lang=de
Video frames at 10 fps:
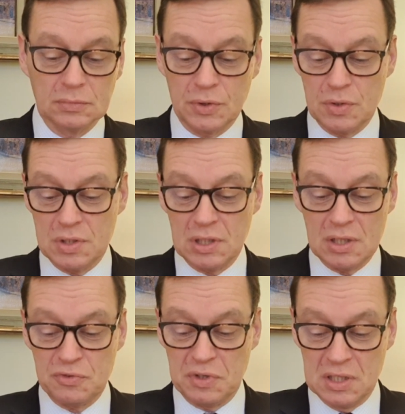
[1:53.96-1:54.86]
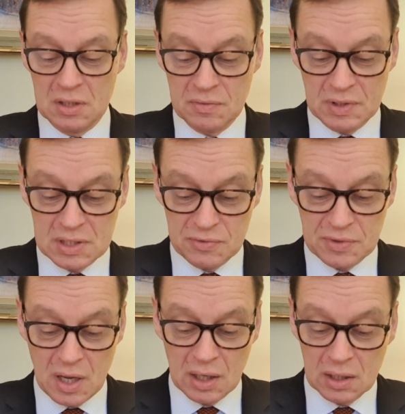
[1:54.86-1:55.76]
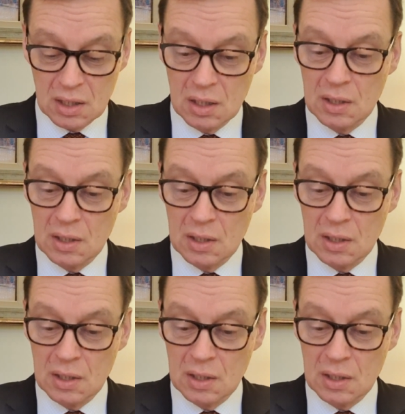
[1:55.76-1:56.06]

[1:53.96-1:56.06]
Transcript: Können Sie das finden, wenn Sie fragen.